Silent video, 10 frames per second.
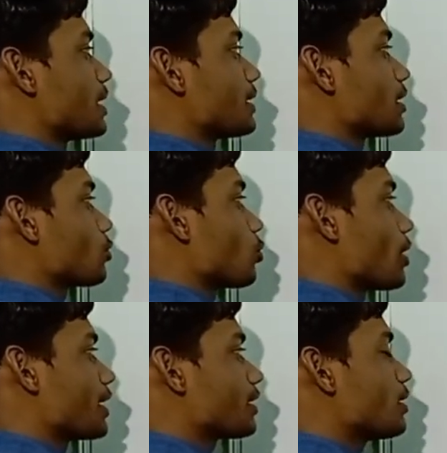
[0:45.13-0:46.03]

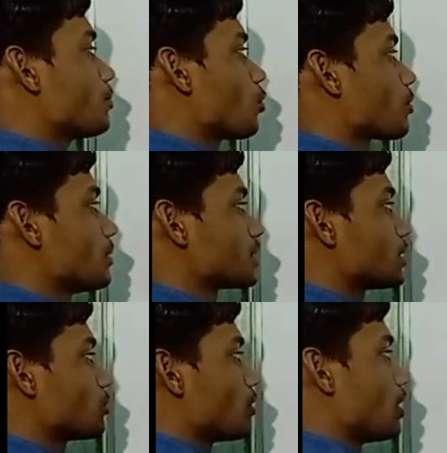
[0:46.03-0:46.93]
पेंटाक्लोराइड का
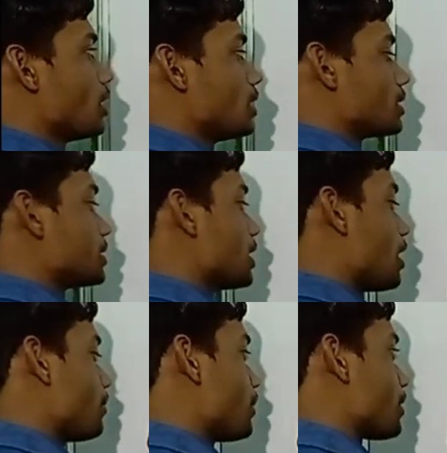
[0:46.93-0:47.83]
फॉर्मेशन हुआ
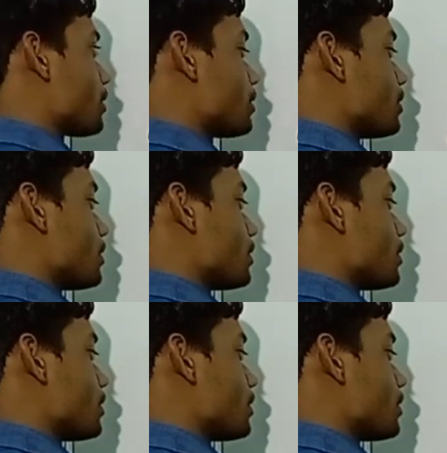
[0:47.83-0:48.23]
जहां पर